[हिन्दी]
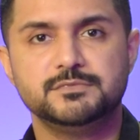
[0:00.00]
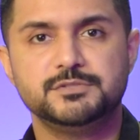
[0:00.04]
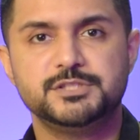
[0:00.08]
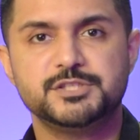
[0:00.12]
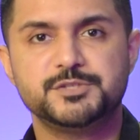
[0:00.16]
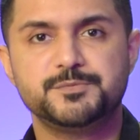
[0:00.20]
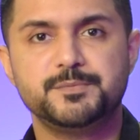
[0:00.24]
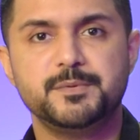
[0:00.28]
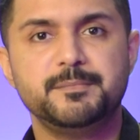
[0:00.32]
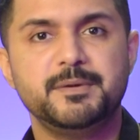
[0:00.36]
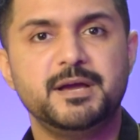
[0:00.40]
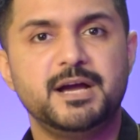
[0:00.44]

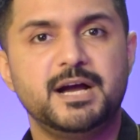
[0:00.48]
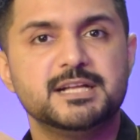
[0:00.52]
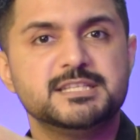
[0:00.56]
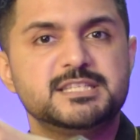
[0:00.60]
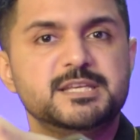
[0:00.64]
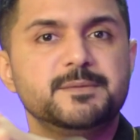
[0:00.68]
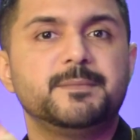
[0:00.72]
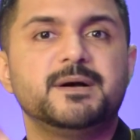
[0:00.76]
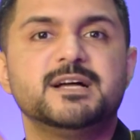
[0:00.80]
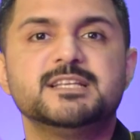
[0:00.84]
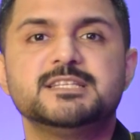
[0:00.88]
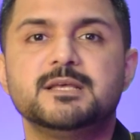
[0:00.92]
जिसमें मैं आज
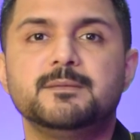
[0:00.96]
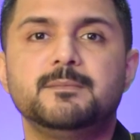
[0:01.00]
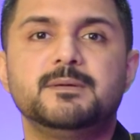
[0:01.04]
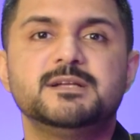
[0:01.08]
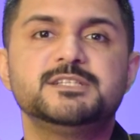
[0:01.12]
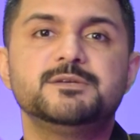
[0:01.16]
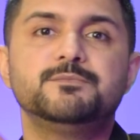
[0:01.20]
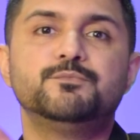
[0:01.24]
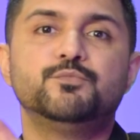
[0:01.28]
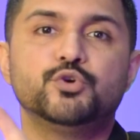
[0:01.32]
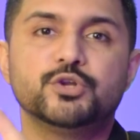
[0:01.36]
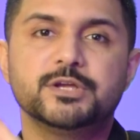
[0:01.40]
से पाँच साल
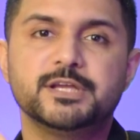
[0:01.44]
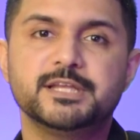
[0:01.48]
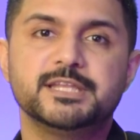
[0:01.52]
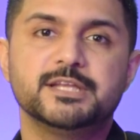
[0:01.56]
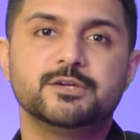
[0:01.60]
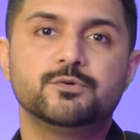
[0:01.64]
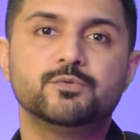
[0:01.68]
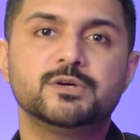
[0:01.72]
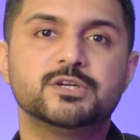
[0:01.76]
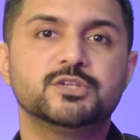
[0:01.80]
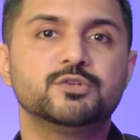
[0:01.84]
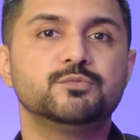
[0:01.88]
बाद जब मुड़ के
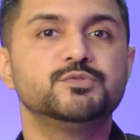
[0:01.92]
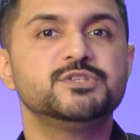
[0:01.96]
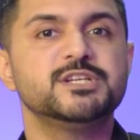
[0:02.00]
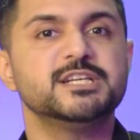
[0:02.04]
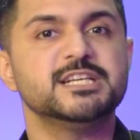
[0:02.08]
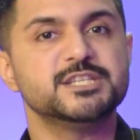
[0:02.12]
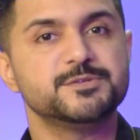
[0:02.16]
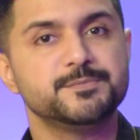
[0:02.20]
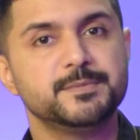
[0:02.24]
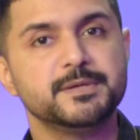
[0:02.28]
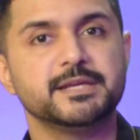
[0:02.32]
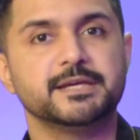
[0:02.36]
देखूंगा तो मुझे
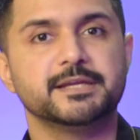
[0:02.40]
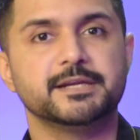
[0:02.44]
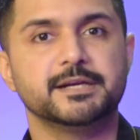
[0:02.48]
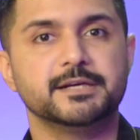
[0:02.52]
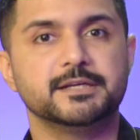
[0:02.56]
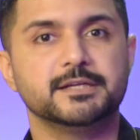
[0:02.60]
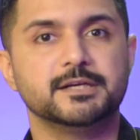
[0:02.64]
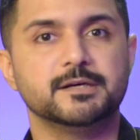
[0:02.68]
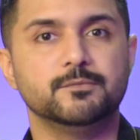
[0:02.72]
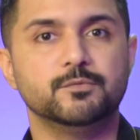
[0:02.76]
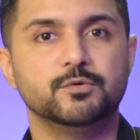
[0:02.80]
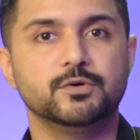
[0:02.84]
इस पर
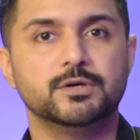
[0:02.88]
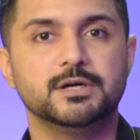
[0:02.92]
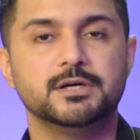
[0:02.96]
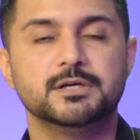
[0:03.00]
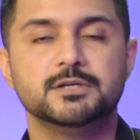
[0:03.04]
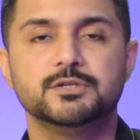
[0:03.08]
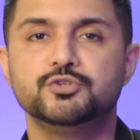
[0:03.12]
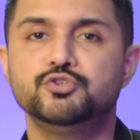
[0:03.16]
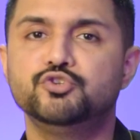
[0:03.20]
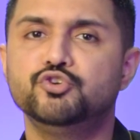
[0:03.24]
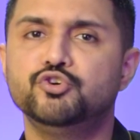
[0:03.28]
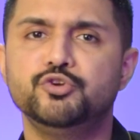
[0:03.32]
रिग्रेट कम होगा
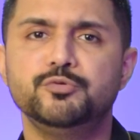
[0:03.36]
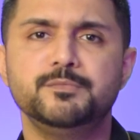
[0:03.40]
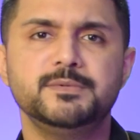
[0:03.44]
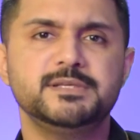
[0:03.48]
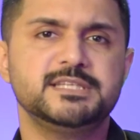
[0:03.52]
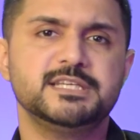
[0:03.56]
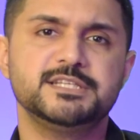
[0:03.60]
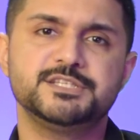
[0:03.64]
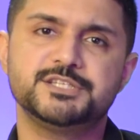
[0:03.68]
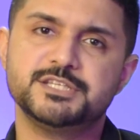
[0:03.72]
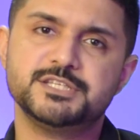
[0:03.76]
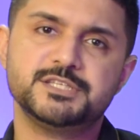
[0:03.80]
दोनों में
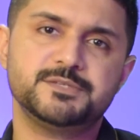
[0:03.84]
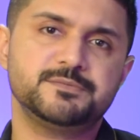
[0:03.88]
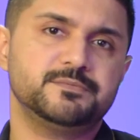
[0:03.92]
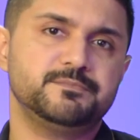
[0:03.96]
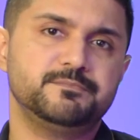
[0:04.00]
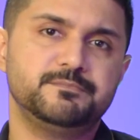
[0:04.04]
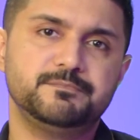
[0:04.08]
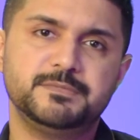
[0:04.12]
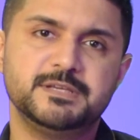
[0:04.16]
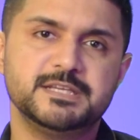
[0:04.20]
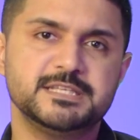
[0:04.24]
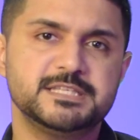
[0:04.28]
से जिस
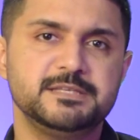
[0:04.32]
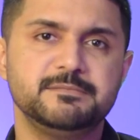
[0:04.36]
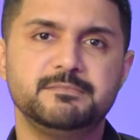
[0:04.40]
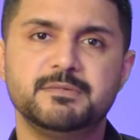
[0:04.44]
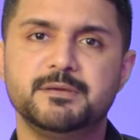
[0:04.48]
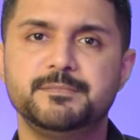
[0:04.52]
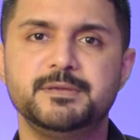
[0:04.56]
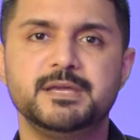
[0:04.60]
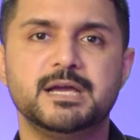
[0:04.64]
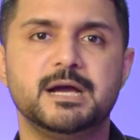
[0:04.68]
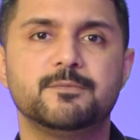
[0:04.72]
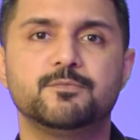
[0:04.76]
किसी
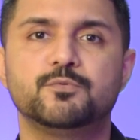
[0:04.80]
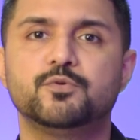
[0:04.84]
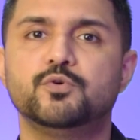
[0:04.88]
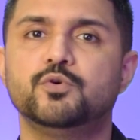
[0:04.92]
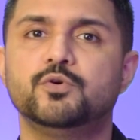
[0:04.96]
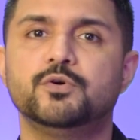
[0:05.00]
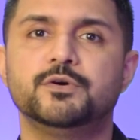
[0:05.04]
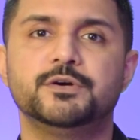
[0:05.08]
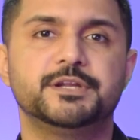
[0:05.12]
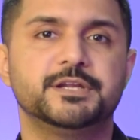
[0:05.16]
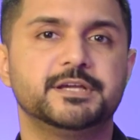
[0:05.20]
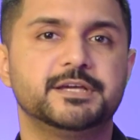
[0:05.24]
में भी
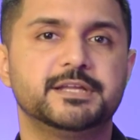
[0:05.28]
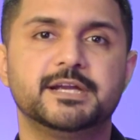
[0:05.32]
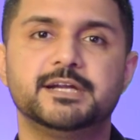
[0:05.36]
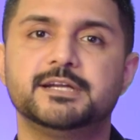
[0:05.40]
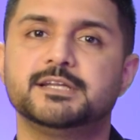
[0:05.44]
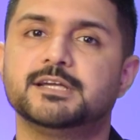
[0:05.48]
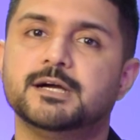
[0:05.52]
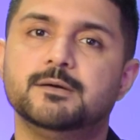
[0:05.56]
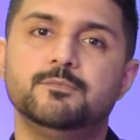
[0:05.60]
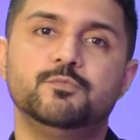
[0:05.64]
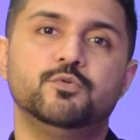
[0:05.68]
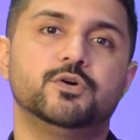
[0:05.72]
आपको
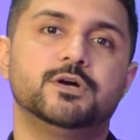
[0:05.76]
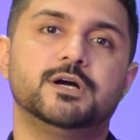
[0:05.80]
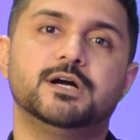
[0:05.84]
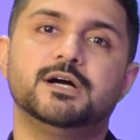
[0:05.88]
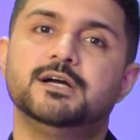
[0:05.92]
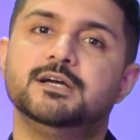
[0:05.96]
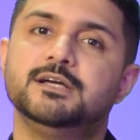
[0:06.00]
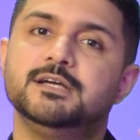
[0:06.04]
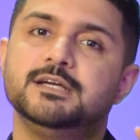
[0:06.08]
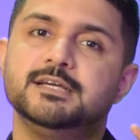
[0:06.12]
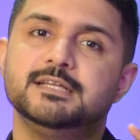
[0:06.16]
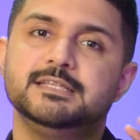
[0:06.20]
रिग्रेट कम होगा
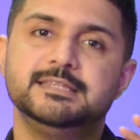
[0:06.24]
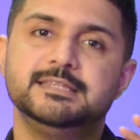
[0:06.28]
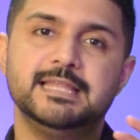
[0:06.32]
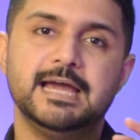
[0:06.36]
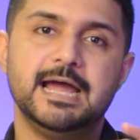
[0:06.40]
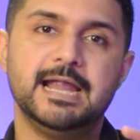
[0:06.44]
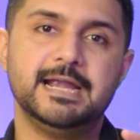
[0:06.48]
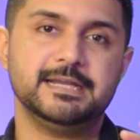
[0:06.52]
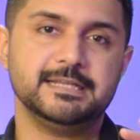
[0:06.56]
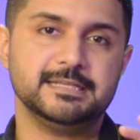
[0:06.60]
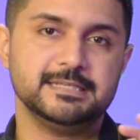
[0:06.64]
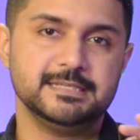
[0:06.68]

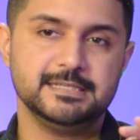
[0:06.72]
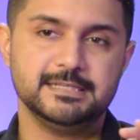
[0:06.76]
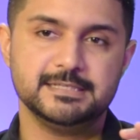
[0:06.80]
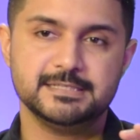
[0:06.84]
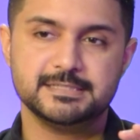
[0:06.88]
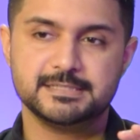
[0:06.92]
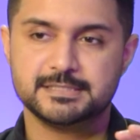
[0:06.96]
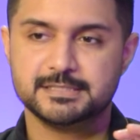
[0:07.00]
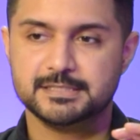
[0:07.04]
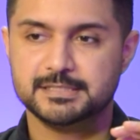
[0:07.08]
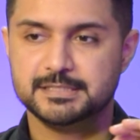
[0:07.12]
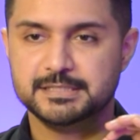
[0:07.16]
दैट
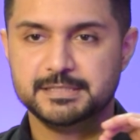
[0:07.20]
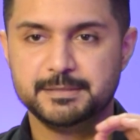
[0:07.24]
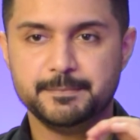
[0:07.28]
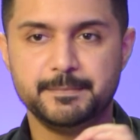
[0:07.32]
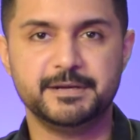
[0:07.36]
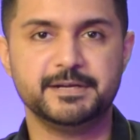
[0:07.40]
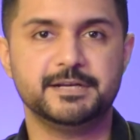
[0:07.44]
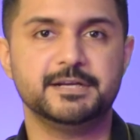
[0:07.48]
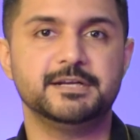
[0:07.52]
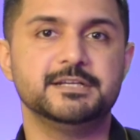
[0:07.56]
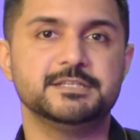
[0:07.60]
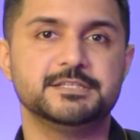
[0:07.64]
इज़ द
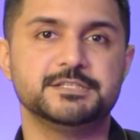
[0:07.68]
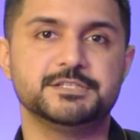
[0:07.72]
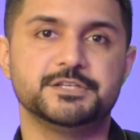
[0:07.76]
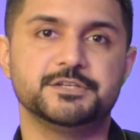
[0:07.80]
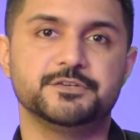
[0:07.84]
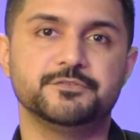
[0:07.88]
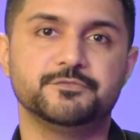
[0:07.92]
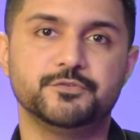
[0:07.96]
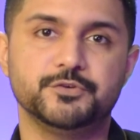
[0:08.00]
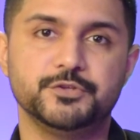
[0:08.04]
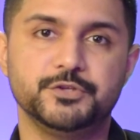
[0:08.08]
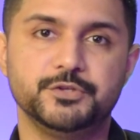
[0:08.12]
बेटर
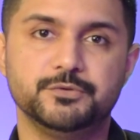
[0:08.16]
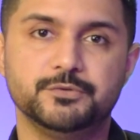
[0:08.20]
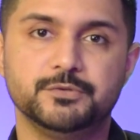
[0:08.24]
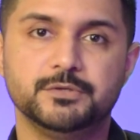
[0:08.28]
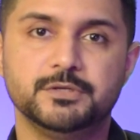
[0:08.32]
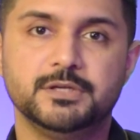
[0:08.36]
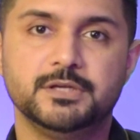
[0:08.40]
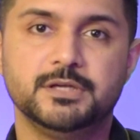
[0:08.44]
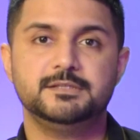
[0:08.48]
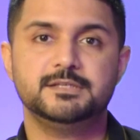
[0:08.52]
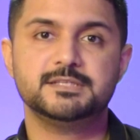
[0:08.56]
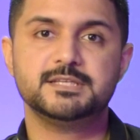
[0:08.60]
डिसीजन फॉर यू
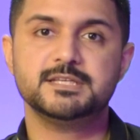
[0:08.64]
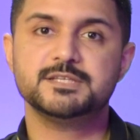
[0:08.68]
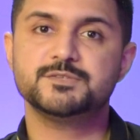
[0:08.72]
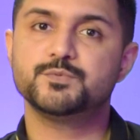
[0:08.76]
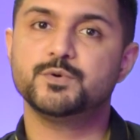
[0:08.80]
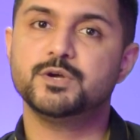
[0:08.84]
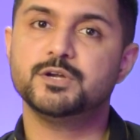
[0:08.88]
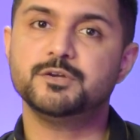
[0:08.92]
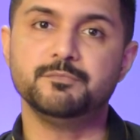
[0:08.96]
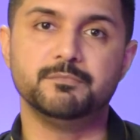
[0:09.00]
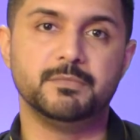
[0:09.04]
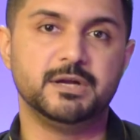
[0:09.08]
दिस इज़
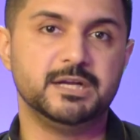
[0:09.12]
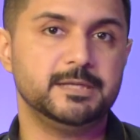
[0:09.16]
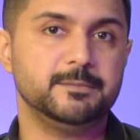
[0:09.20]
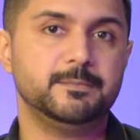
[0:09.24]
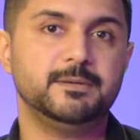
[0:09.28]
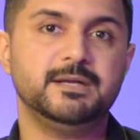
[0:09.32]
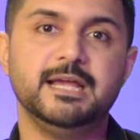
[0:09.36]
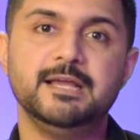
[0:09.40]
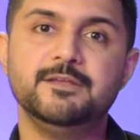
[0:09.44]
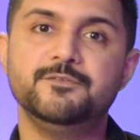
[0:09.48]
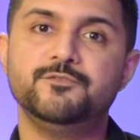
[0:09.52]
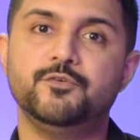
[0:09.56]
वर्क
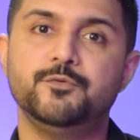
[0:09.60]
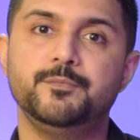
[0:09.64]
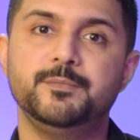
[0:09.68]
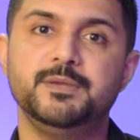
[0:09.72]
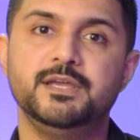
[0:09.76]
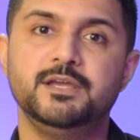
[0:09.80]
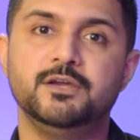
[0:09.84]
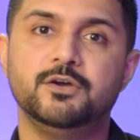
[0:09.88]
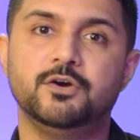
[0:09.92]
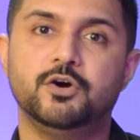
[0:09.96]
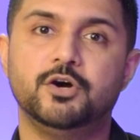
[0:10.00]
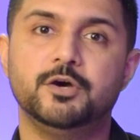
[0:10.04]
मल्टीपल टाइम्स फॉर
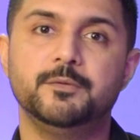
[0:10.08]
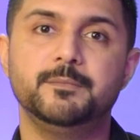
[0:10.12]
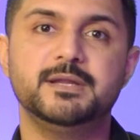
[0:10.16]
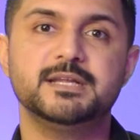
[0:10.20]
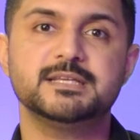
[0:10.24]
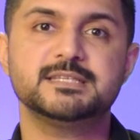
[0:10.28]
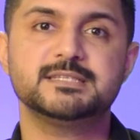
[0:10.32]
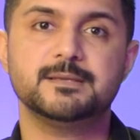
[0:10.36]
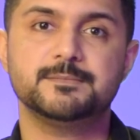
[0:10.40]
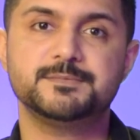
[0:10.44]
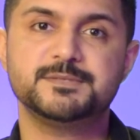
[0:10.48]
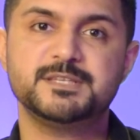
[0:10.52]
मी और
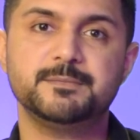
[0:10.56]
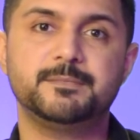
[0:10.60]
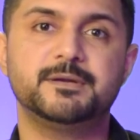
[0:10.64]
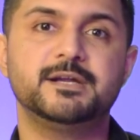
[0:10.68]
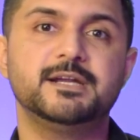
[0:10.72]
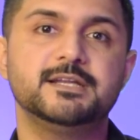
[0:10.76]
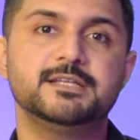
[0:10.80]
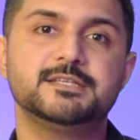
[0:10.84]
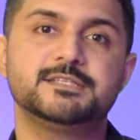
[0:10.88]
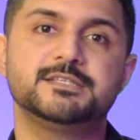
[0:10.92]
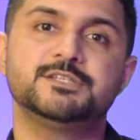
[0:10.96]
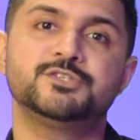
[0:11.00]
मेरा सबसे
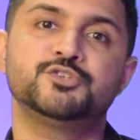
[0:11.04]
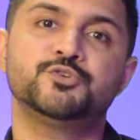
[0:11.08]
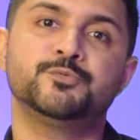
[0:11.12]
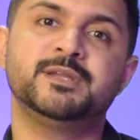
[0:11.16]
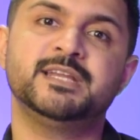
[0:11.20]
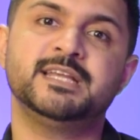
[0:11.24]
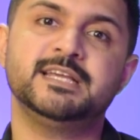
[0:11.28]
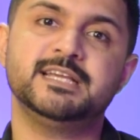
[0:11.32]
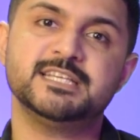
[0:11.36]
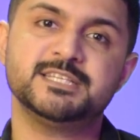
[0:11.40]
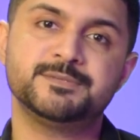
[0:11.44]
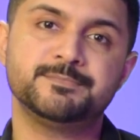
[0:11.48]
बड़ा डिसीजन जो
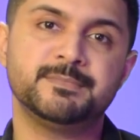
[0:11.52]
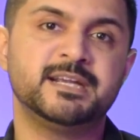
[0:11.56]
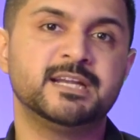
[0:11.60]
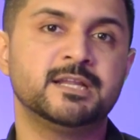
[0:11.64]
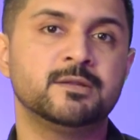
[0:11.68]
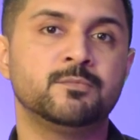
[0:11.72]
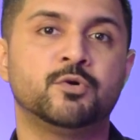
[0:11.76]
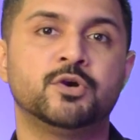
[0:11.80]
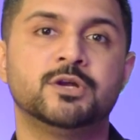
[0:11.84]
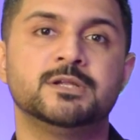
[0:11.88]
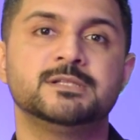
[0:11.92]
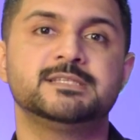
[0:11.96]
मैंने इस
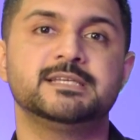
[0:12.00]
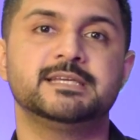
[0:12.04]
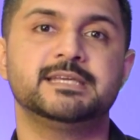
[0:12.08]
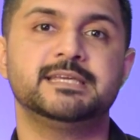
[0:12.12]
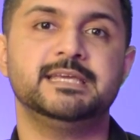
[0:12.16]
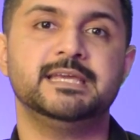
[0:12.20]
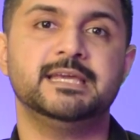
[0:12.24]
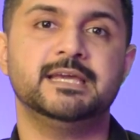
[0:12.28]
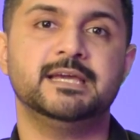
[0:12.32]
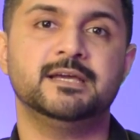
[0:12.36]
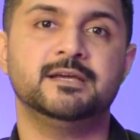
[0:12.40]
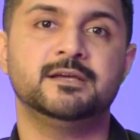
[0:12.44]
मेंटल मॉडल से
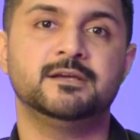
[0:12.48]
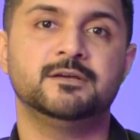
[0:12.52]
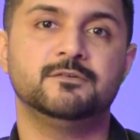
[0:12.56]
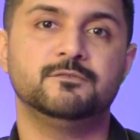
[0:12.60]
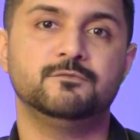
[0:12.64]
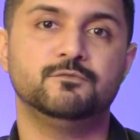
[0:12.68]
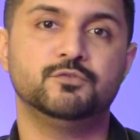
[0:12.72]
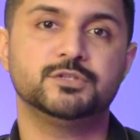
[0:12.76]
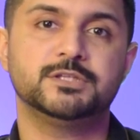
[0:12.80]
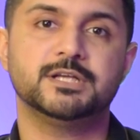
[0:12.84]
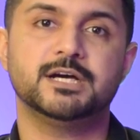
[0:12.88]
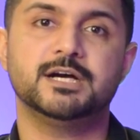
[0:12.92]
किया है
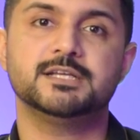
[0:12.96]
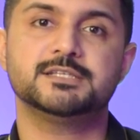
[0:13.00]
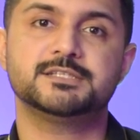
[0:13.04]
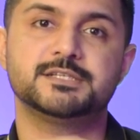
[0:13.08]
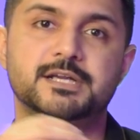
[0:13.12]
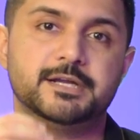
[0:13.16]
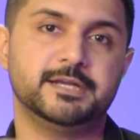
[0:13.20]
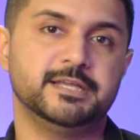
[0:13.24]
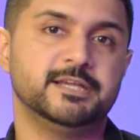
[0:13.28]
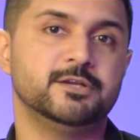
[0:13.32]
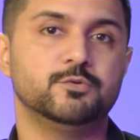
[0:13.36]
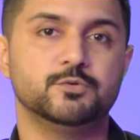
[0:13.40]
वो था
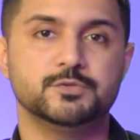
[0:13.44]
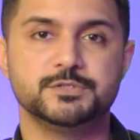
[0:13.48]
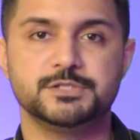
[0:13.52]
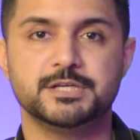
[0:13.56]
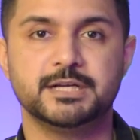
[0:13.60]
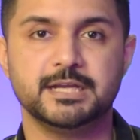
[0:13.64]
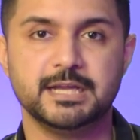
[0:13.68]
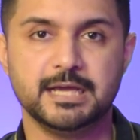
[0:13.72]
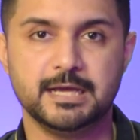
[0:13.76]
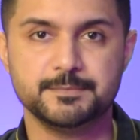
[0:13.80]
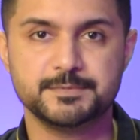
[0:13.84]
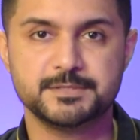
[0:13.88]
स्टार्टिंग
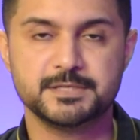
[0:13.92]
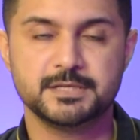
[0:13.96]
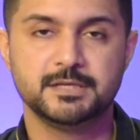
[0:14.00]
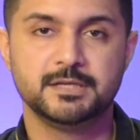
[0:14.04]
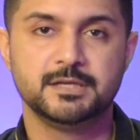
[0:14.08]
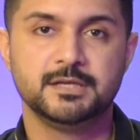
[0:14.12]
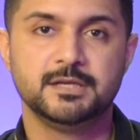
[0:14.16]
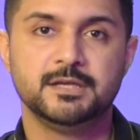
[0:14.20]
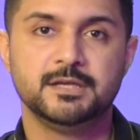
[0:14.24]
भोजन टैप्स